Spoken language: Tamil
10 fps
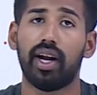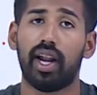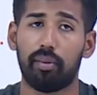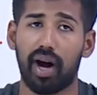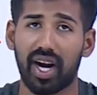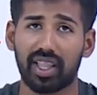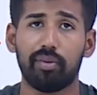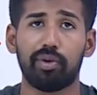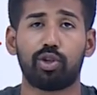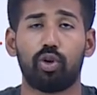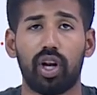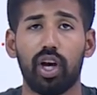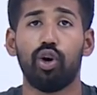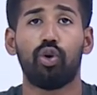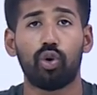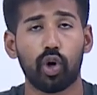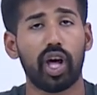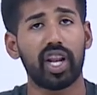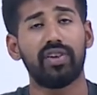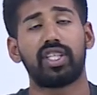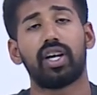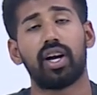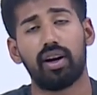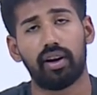நம்ம அடுத்த எபிசோடில் இன்னும் நிறைய விஷயம்